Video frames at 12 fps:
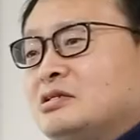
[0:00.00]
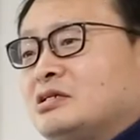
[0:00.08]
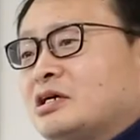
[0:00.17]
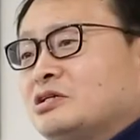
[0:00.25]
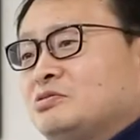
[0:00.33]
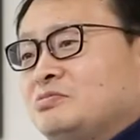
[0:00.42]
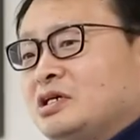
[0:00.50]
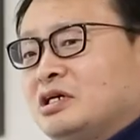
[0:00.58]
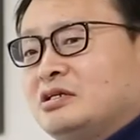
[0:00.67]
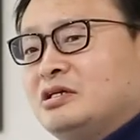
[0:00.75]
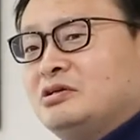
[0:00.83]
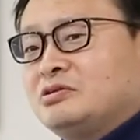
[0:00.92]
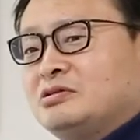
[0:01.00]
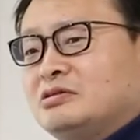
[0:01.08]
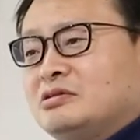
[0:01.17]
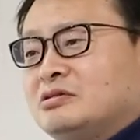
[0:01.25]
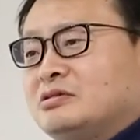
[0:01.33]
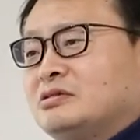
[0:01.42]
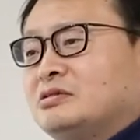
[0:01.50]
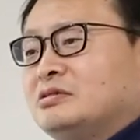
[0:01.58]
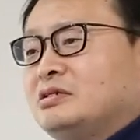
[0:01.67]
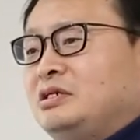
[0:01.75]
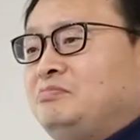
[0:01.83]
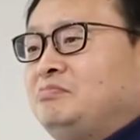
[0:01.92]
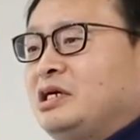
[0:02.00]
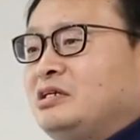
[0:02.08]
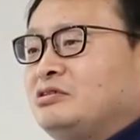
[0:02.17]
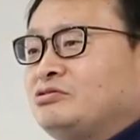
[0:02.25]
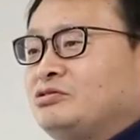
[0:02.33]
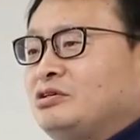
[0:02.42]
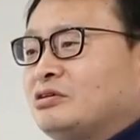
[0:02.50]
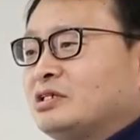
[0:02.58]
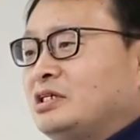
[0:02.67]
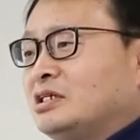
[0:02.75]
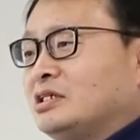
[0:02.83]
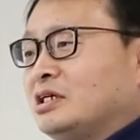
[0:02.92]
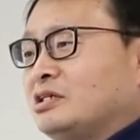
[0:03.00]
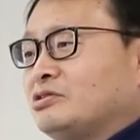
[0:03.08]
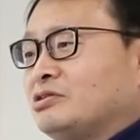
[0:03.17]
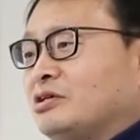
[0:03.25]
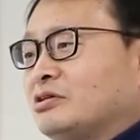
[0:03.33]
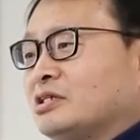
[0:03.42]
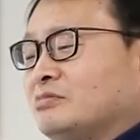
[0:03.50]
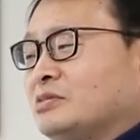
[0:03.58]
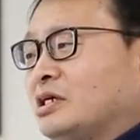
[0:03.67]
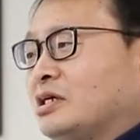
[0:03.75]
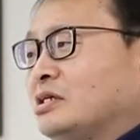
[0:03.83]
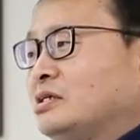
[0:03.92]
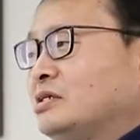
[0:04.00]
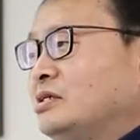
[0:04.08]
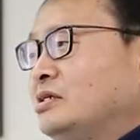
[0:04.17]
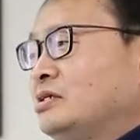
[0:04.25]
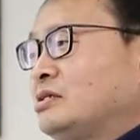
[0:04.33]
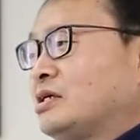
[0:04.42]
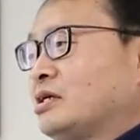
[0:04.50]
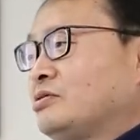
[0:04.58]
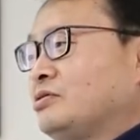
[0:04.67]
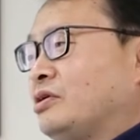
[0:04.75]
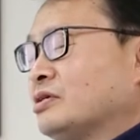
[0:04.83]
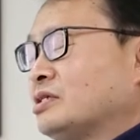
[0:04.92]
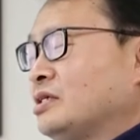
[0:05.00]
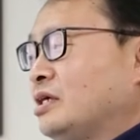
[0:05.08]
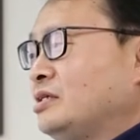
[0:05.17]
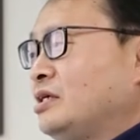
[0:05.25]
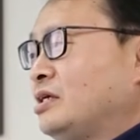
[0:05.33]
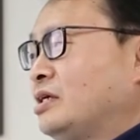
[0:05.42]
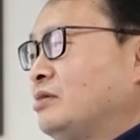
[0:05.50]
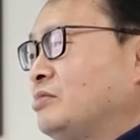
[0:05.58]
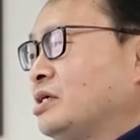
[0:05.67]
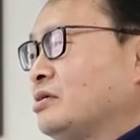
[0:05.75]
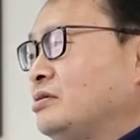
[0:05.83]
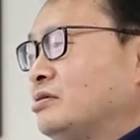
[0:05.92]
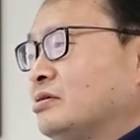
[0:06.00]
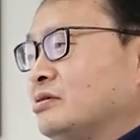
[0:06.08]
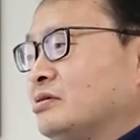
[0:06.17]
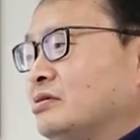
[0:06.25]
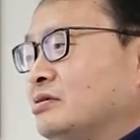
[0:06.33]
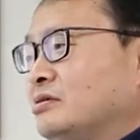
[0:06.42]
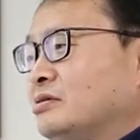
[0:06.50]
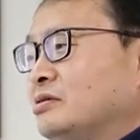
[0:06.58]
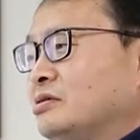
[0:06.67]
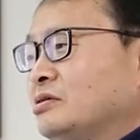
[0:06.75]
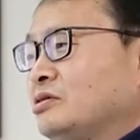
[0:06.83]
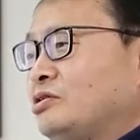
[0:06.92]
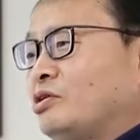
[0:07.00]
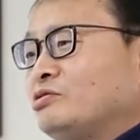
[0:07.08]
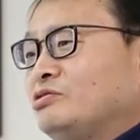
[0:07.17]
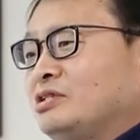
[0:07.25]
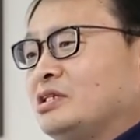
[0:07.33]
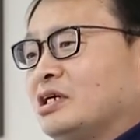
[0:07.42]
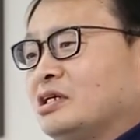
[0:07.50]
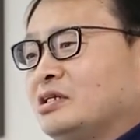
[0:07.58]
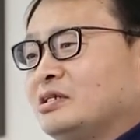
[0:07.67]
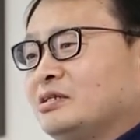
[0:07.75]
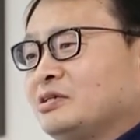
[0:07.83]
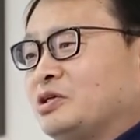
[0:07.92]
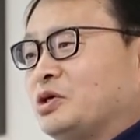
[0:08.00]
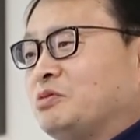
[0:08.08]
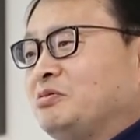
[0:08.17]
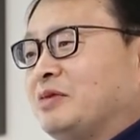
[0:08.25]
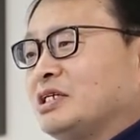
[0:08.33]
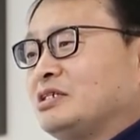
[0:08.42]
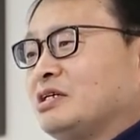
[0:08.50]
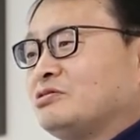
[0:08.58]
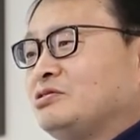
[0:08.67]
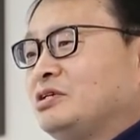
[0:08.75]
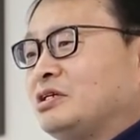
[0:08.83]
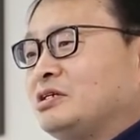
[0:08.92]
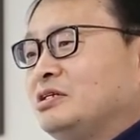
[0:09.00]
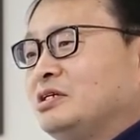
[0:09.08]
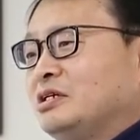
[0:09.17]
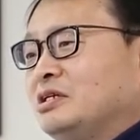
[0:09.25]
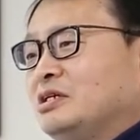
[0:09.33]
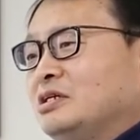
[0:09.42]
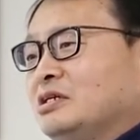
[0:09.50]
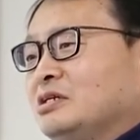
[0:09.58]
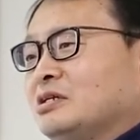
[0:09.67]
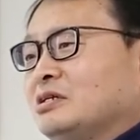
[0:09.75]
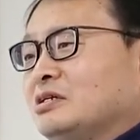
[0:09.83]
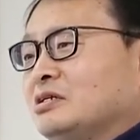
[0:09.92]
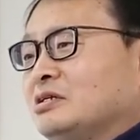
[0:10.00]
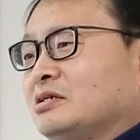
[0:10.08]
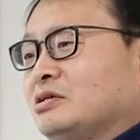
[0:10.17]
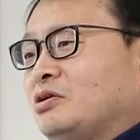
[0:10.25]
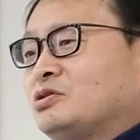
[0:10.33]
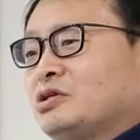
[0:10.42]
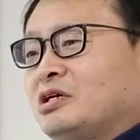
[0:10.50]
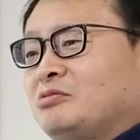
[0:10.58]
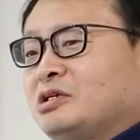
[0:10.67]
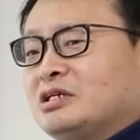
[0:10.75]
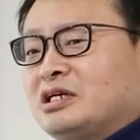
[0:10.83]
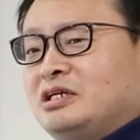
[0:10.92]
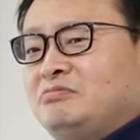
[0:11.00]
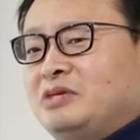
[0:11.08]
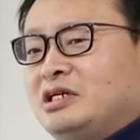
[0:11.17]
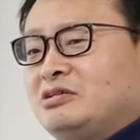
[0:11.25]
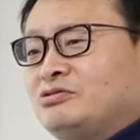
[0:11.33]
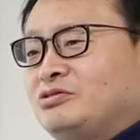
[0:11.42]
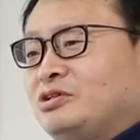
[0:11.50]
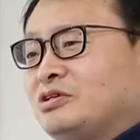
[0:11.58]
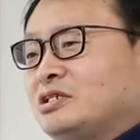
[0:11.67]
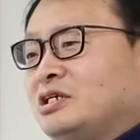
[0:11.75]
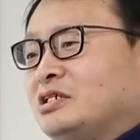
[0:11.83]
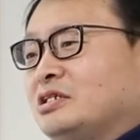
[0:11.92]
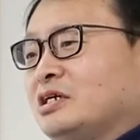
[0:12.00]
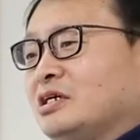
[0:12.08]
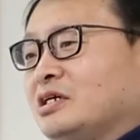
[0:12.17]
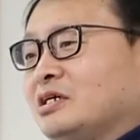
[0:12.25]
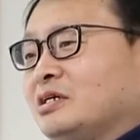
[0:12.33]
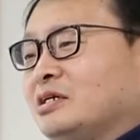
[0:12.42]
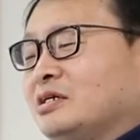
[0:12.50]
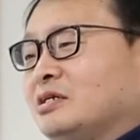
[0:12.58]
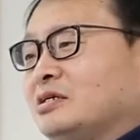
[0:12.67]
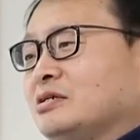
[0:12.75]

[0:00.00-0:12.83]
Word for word: 제가 준비한 내용은 임베디드 운영 체제 기술의 역사입니다. 제가 또 역사를 얘기할 만한 그런 경륜이나 경험이 많지 않고요. 어, 어쩌다 보니까 인베디드 운영 체제를